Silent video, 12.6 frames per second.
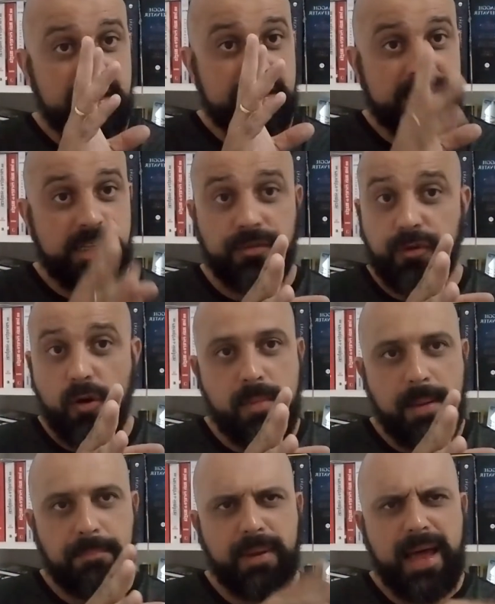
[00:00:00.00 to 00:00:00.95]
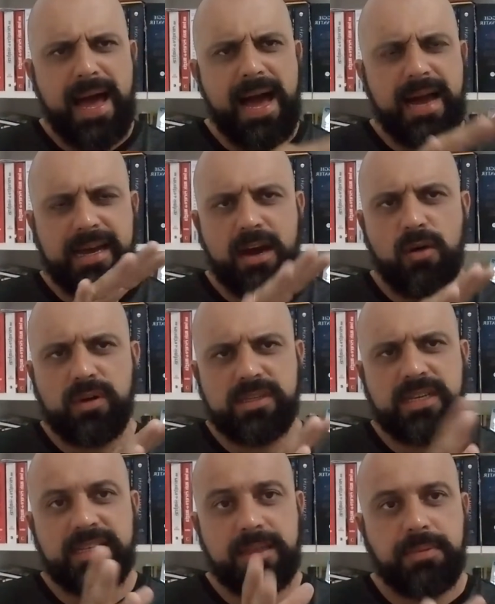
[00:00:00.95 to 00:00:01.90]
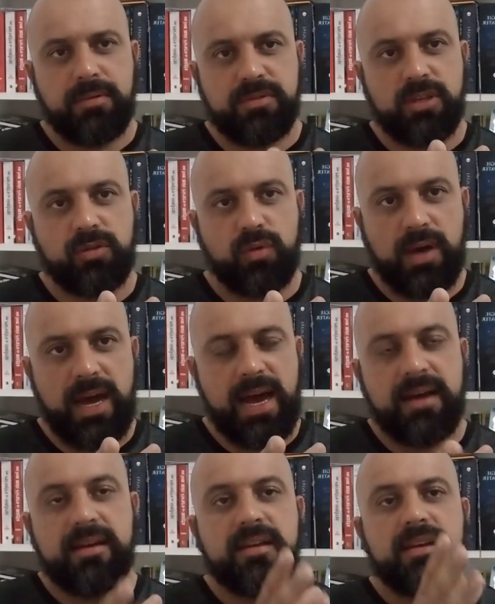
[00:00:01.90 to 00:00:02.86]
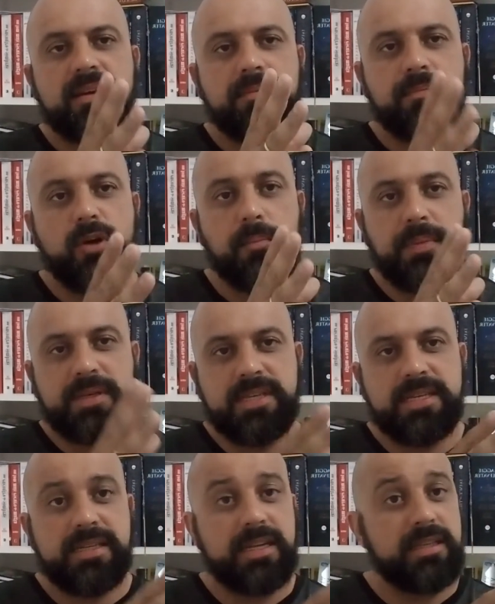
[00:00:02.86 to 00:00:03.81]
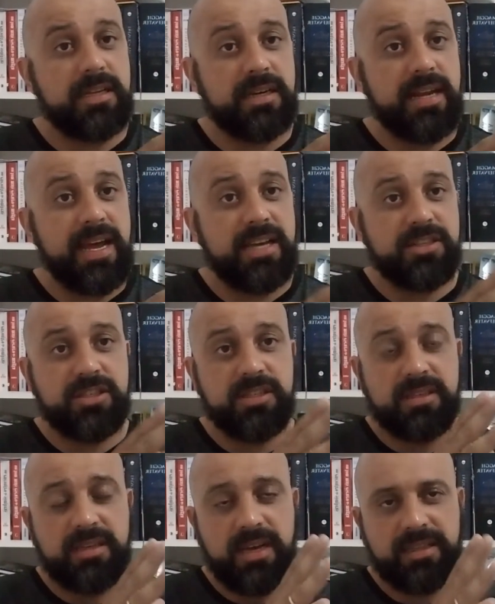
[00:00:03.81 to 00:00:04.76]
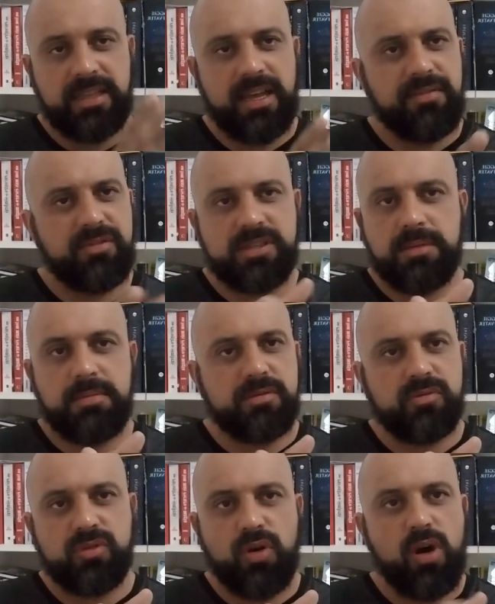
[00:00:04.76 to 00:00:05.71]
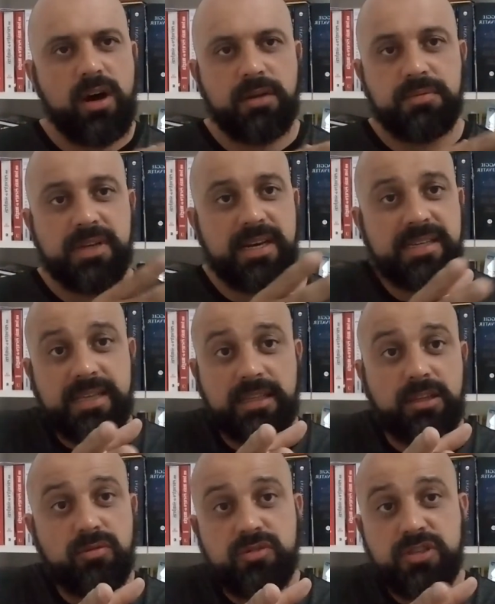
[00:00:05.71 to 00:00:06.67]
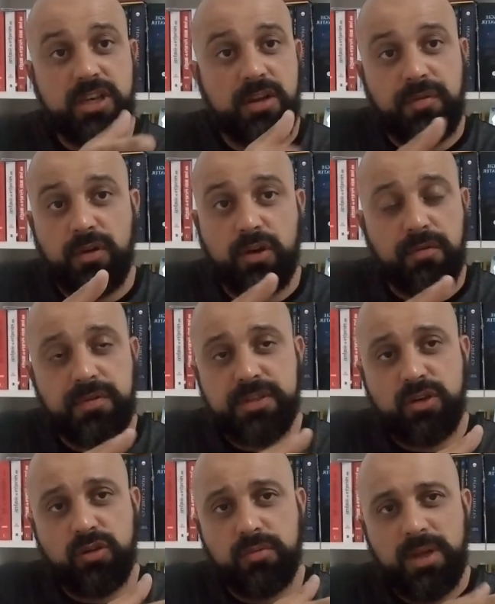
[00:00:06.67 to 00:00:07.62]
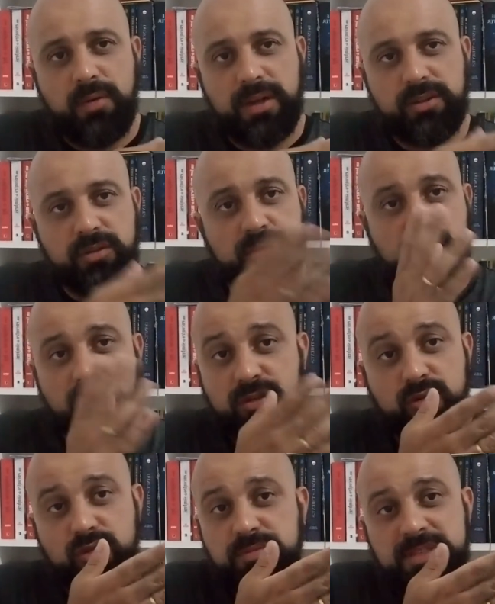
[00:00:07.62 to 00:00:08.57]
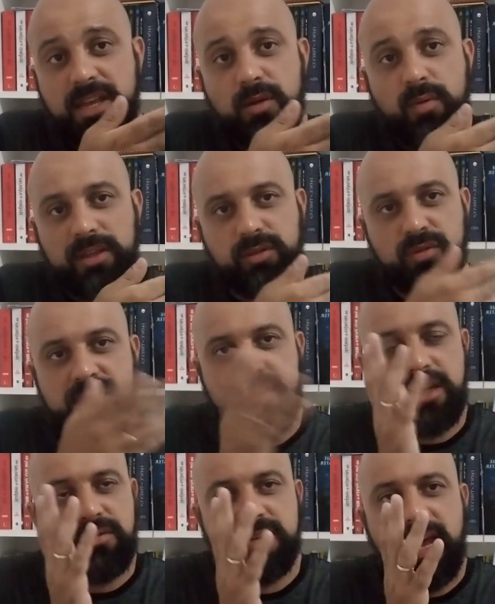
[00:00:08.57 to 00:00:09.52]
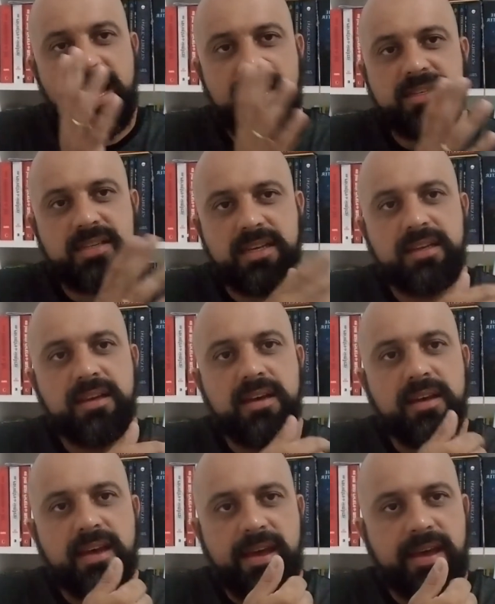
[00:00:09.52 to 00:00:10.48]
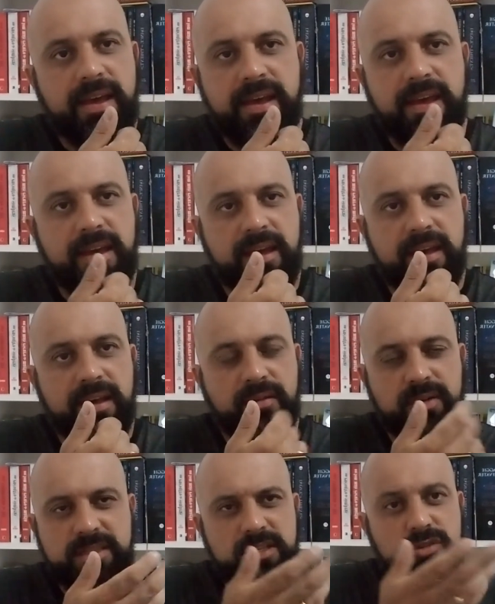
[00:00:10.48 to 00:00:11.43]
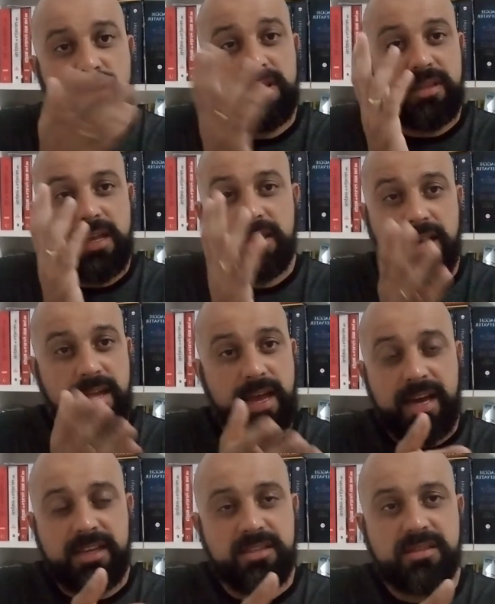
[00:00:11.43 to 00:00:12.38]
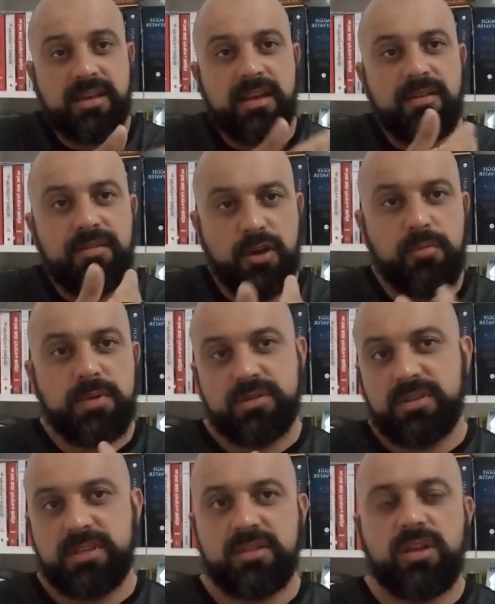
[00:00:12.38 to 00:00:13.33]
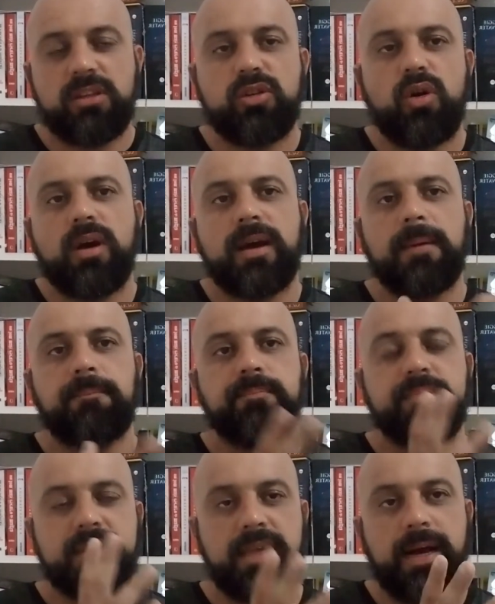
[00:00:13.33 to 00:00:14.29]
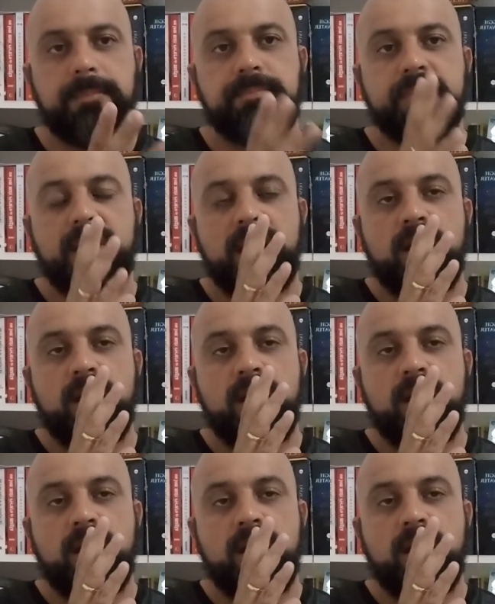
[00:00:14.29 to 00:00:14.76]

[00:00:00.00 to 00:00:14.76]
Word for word: Se for uma placa, algo assim que dê para você trocar, meu, pesquisa na internet, até você mesmo troca, não precisa gastar tanto dinheiro, foi o que eu fiz, economizei, 4, economizei 400 reais aí, é, 480 reais, eu mesmo fazendo a troca, tá?